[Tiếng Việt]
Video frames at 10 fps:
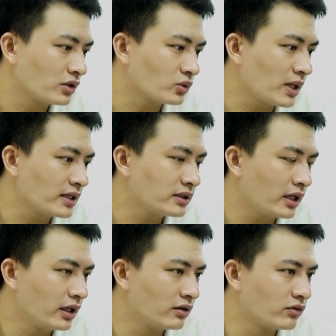chúng ta
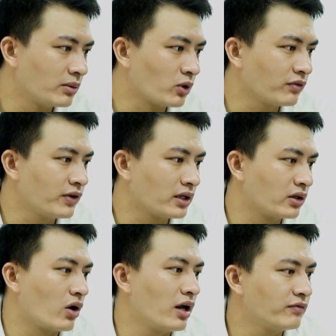sẽ đến với một cái
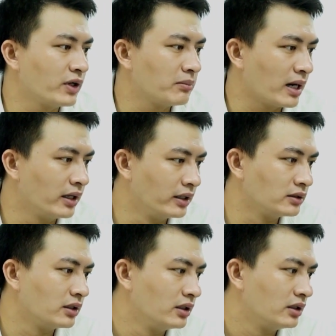phần, đó là phần màn
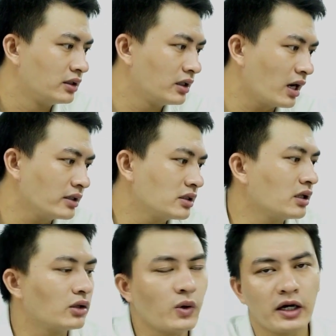hình. Thì hai chiếc
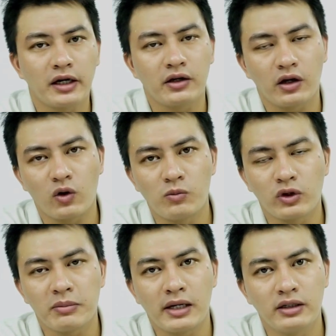điện thoại này có một
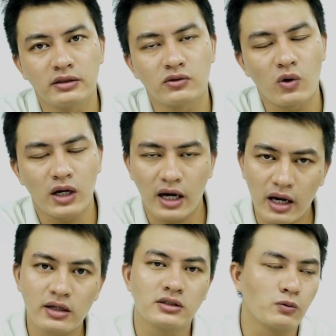cái màn hình nó
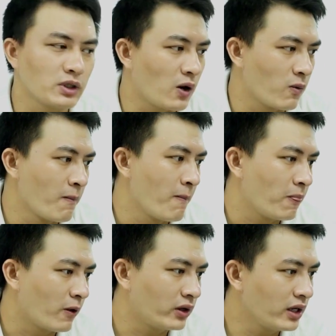khá là giống nhau.
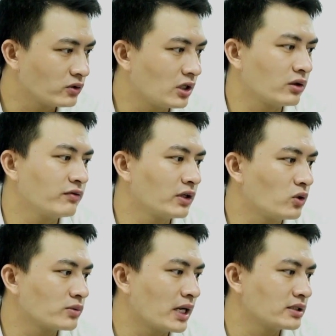Đó, đều trong cái phân
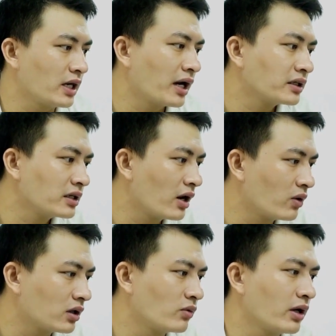khúc giá rẻ thì đều
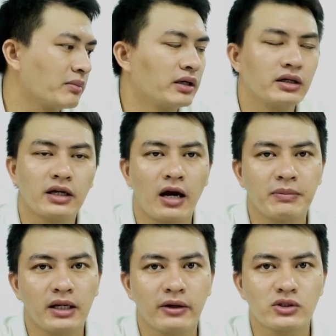là công nghệ màn hình
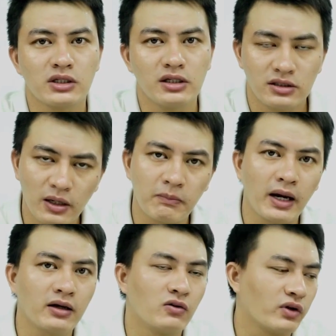IPS LCD, rất
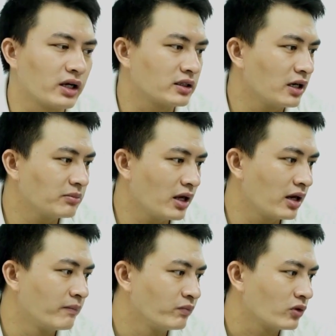may không phải là
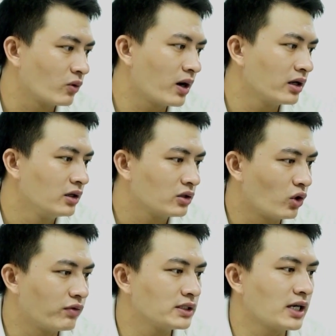TFT, đúng không ạ?
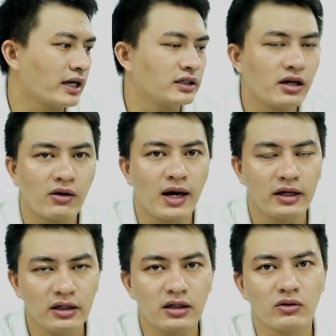Độ phân giải thì đều là
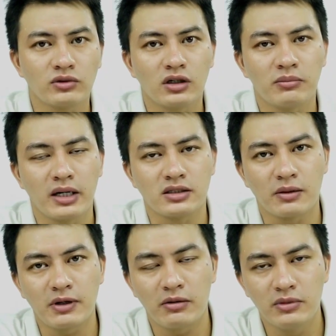HD+, tức là
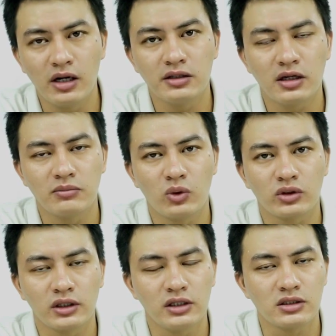720 x
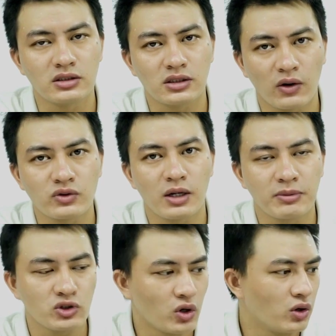1600
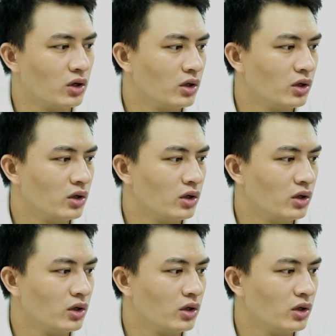pixel.